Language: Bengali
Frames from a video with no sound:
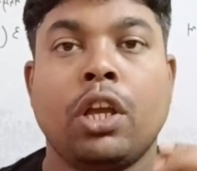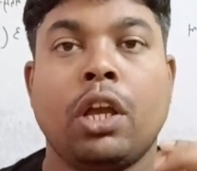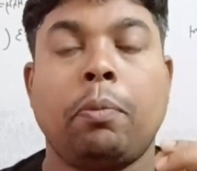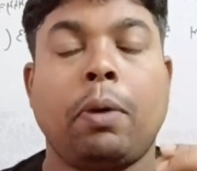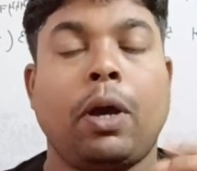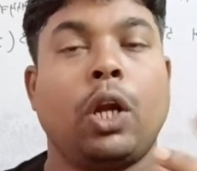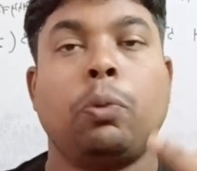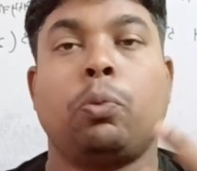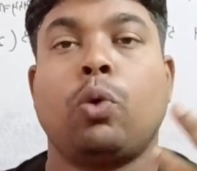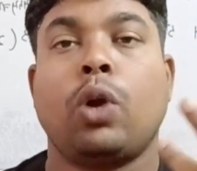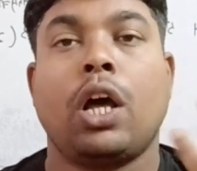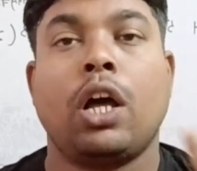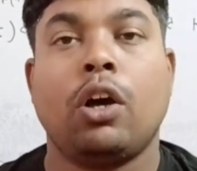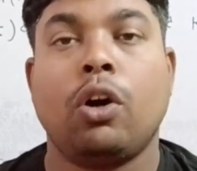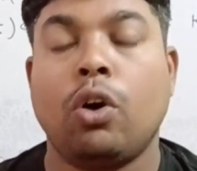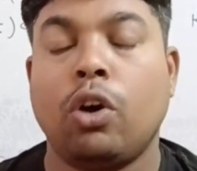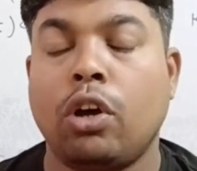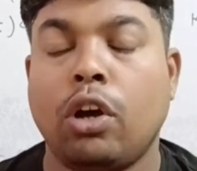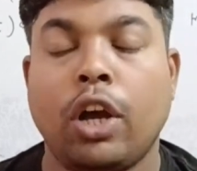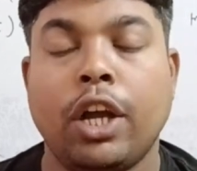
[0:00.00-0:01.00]
ভালো পড়া
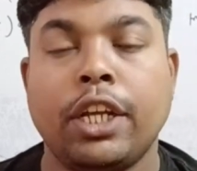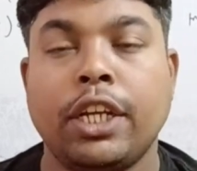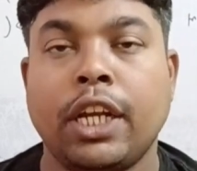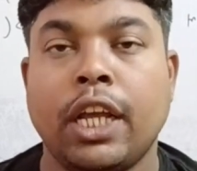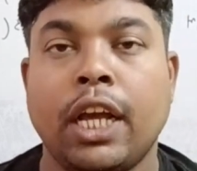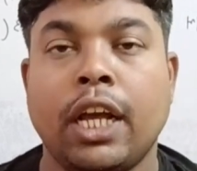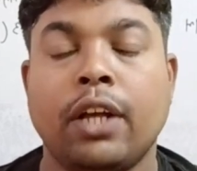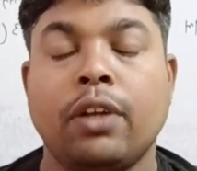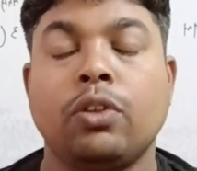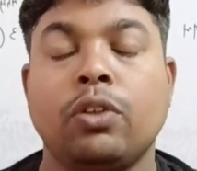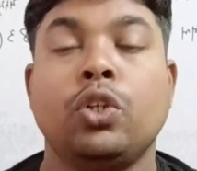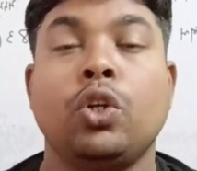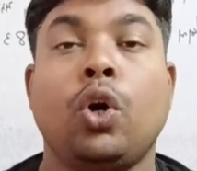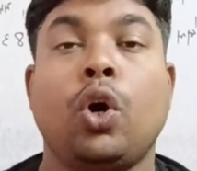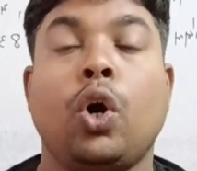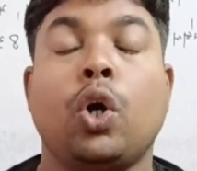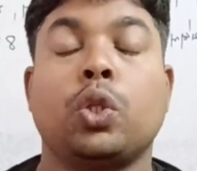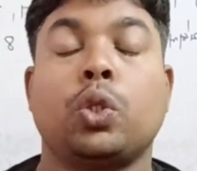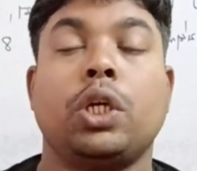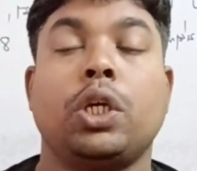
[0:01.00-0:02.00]
হয় না
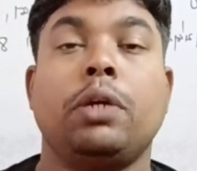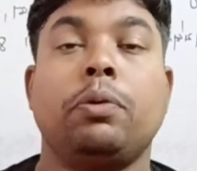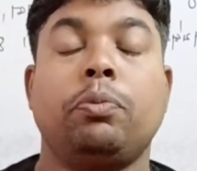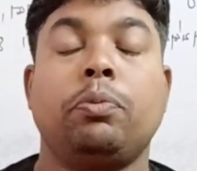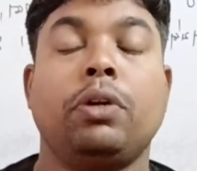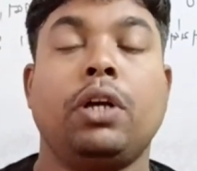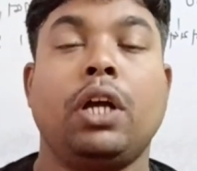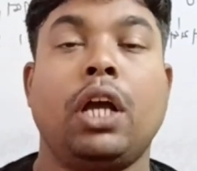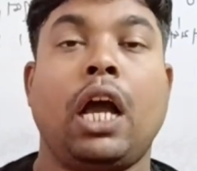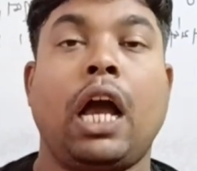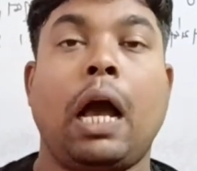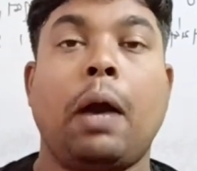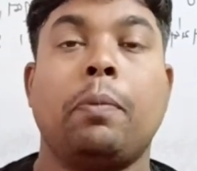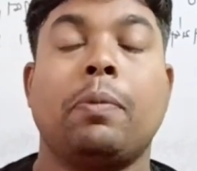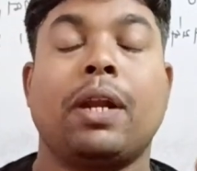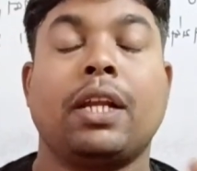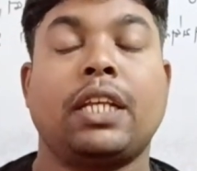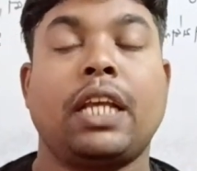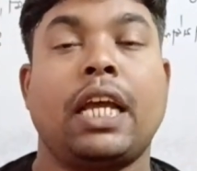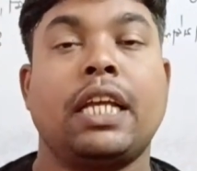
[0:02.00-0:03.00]
অতএব
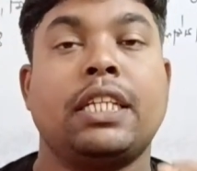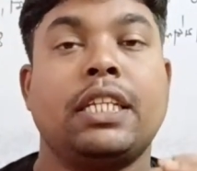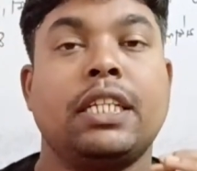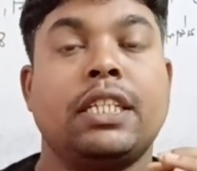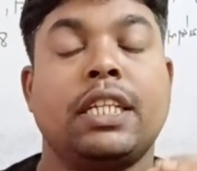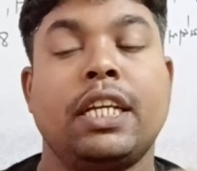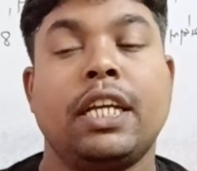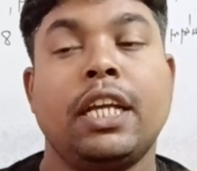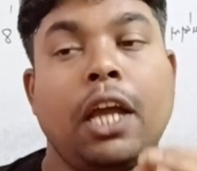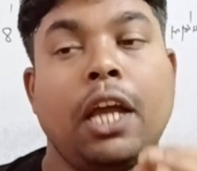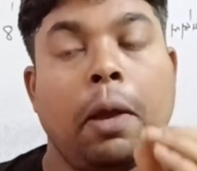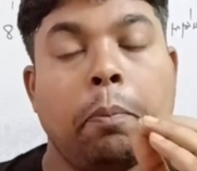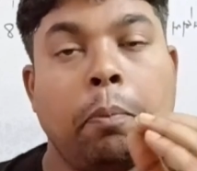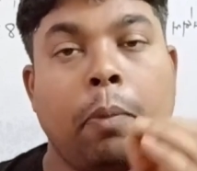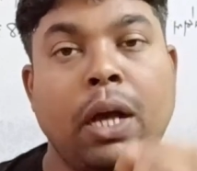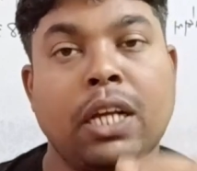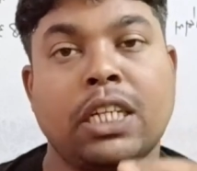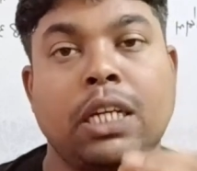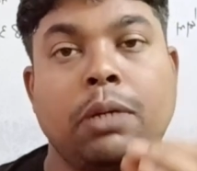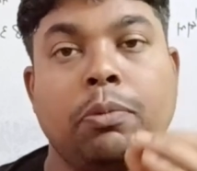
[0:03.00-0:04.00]
আমরা চাইছি যে
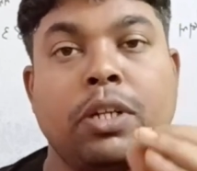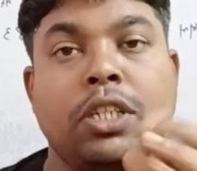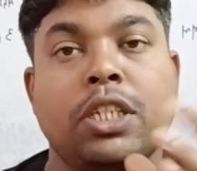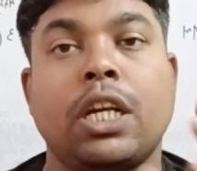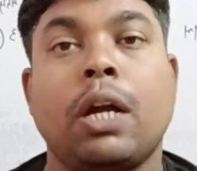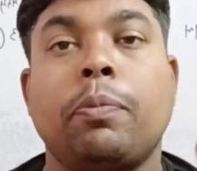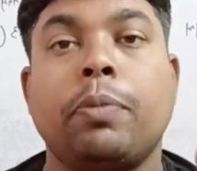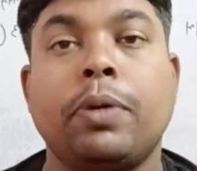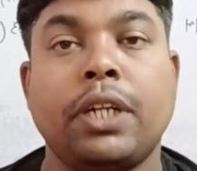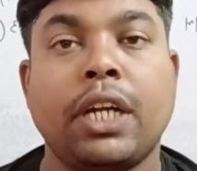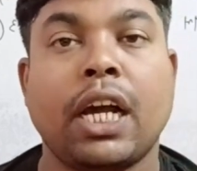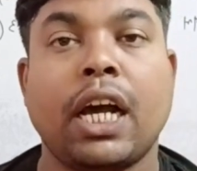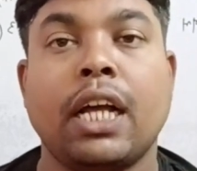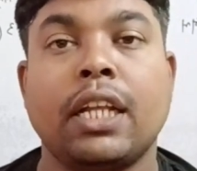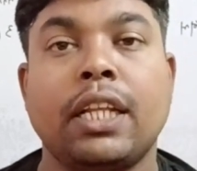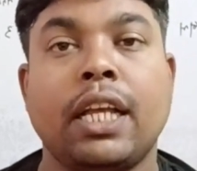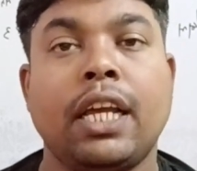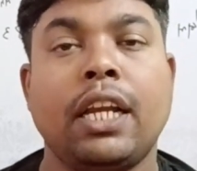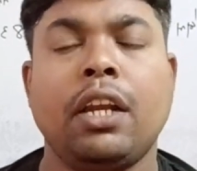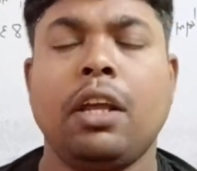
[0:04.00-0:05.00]
মাসে মাসে আপনি টাকা
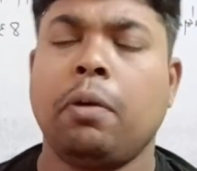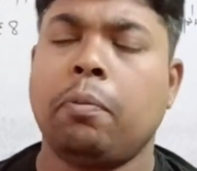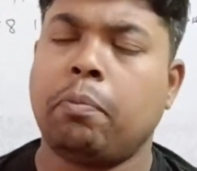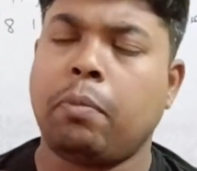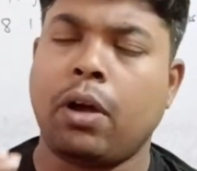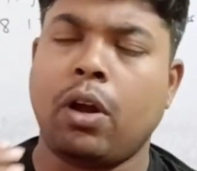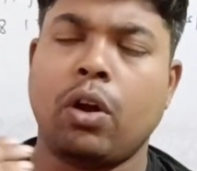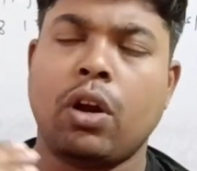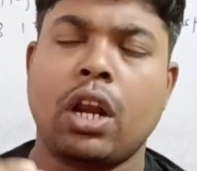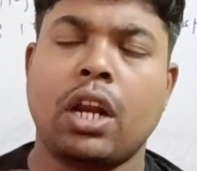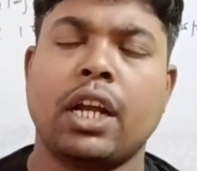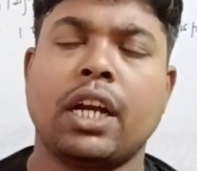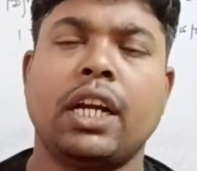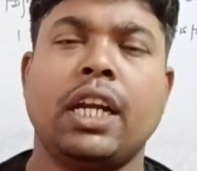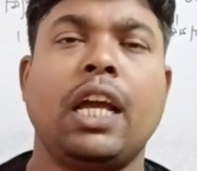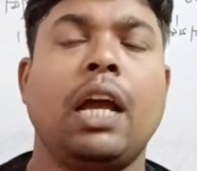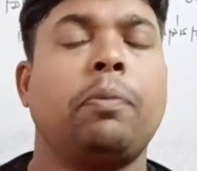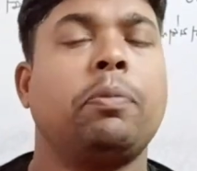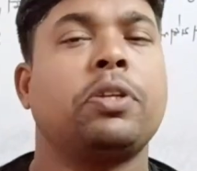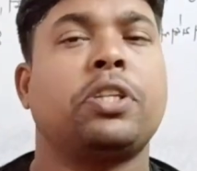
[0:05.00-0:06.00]
দেন ভরনা লাগলে
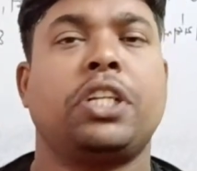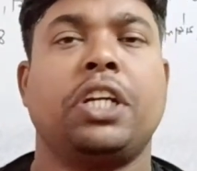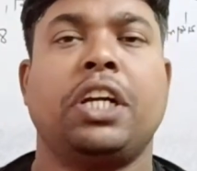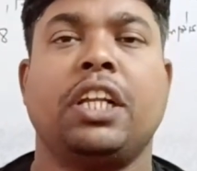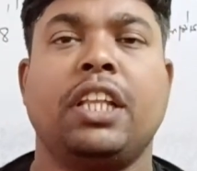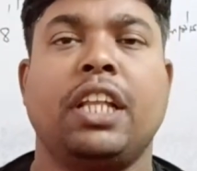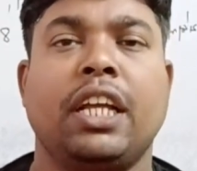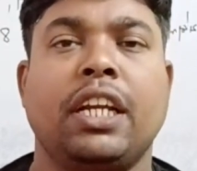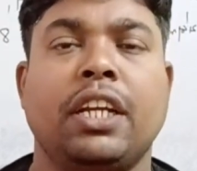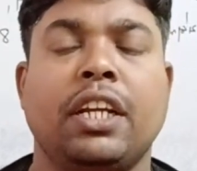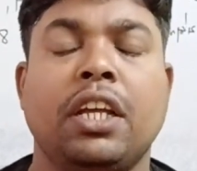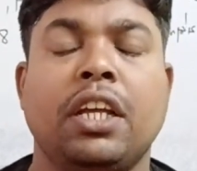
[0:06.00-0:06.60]
আপনি ছেড়ে দেন